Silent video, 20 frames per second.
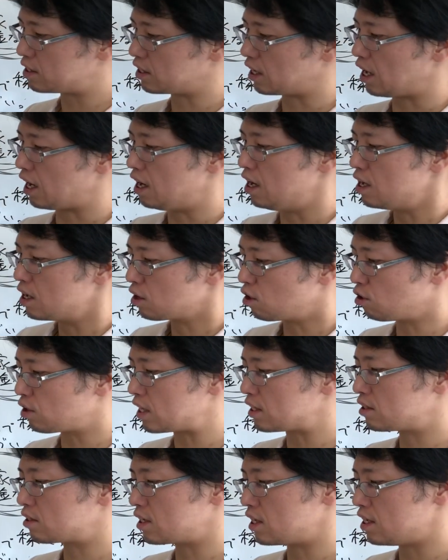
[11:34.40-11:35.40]
ジか。借
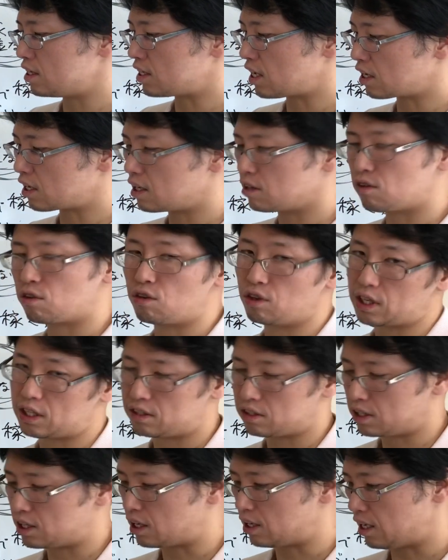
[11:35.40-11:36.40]
金の焦げ
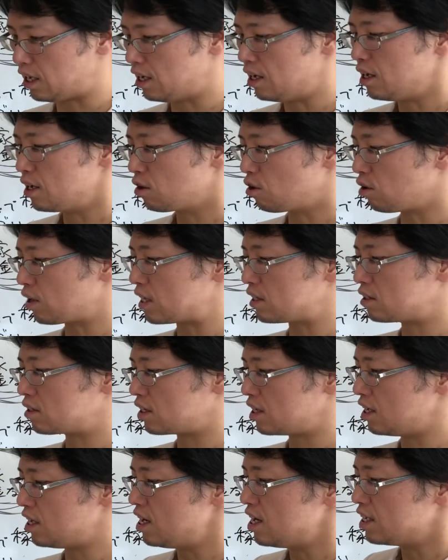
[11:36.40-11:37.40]

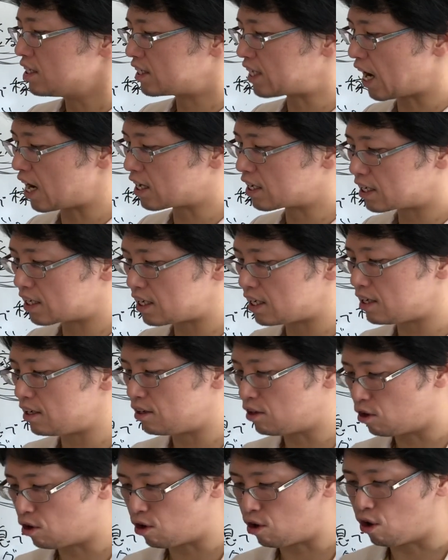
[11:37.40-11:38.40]
付き。借
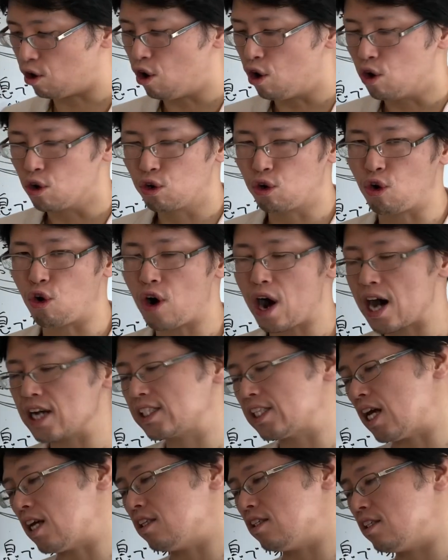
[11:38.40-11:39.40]
金をご破
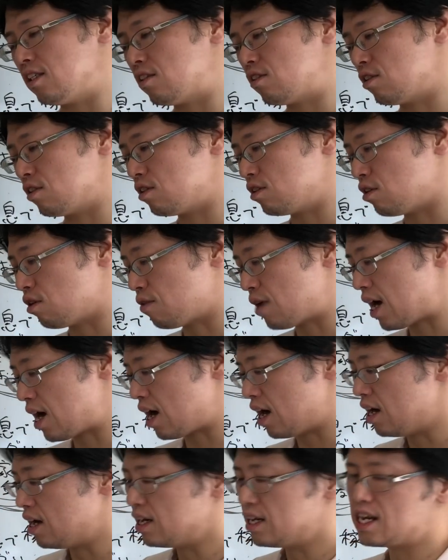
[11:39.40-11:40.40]
産にするの
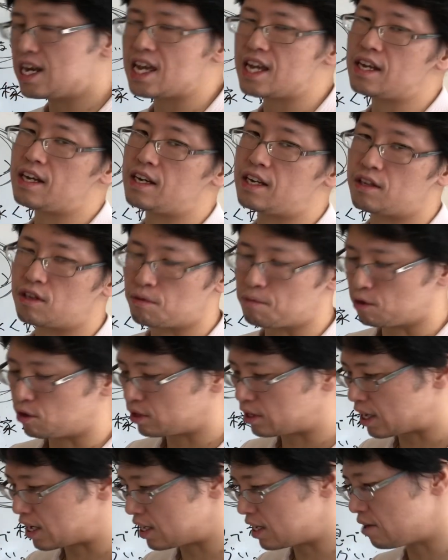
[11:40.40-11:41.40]
は倫理の
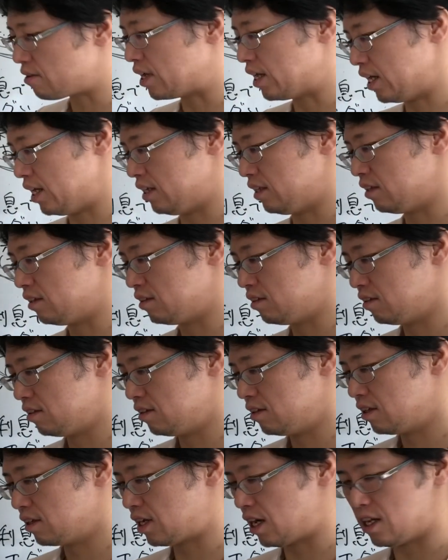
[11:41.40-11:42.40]
問題ではない。
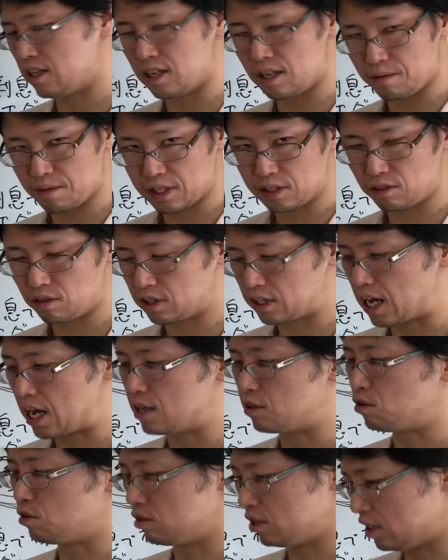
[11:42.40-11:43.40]
書いてあります。これ
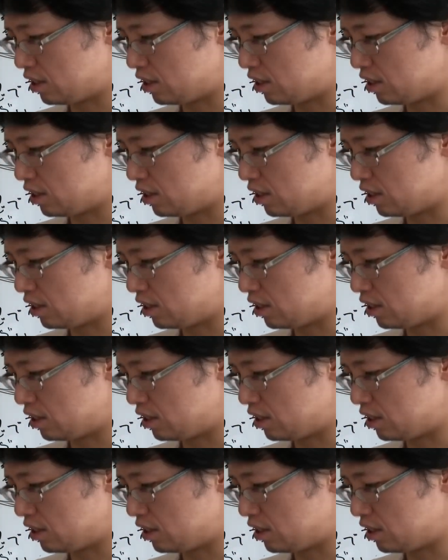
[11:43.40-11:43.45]
タイトル